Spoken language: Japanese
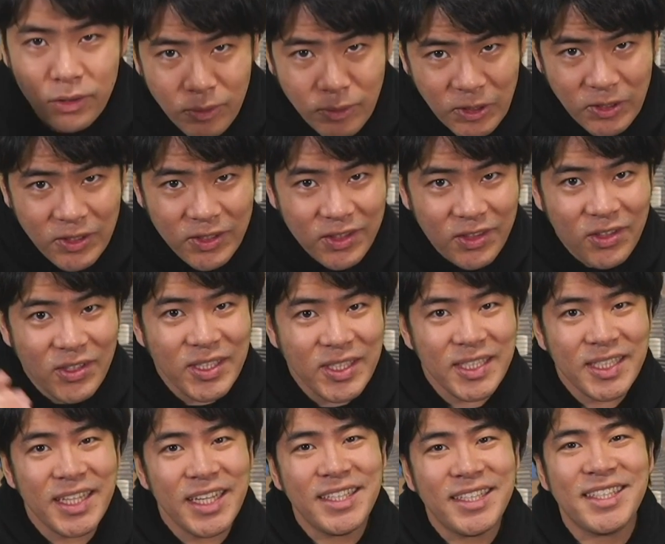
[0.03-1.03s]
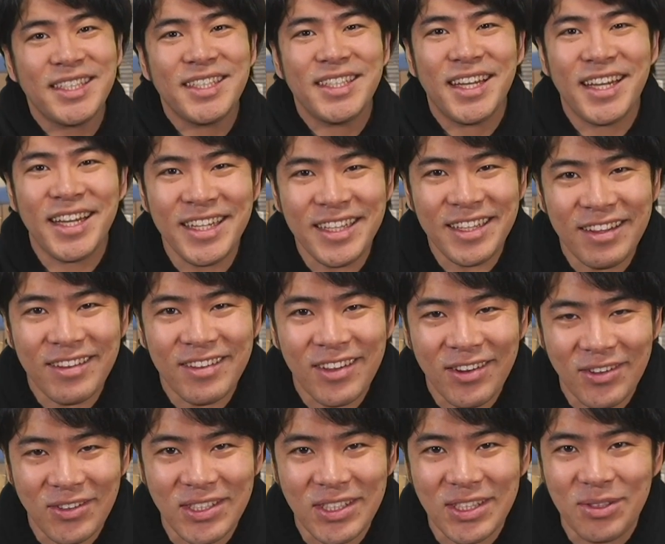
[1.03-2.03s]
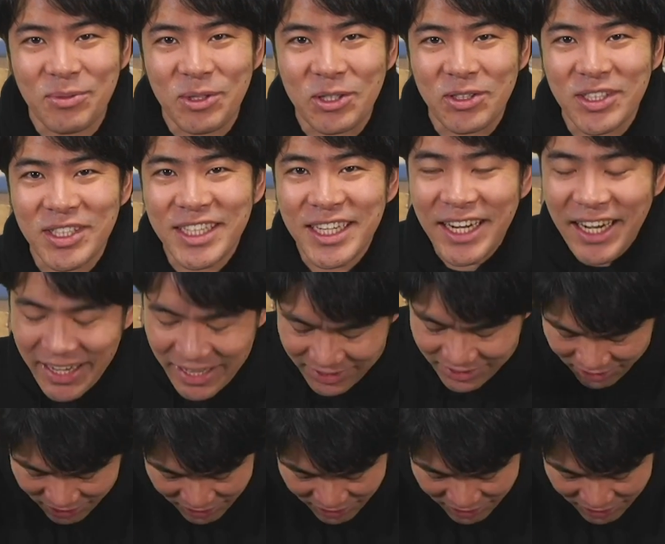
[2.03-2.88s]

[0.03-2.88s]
どうも、どうぞれです。はい、ということで本日もこちら、